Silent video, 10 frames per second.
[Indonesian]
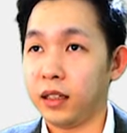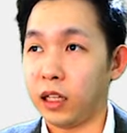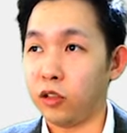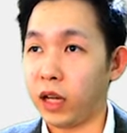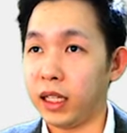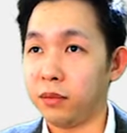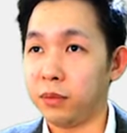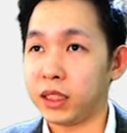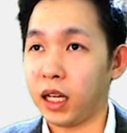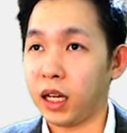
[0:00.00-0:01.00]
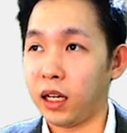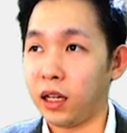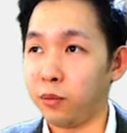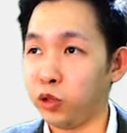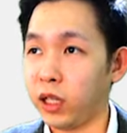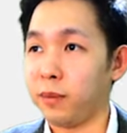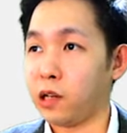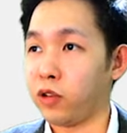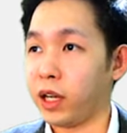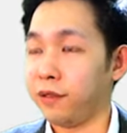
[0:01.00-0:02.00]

Lalu kalian bisa mulai melakukan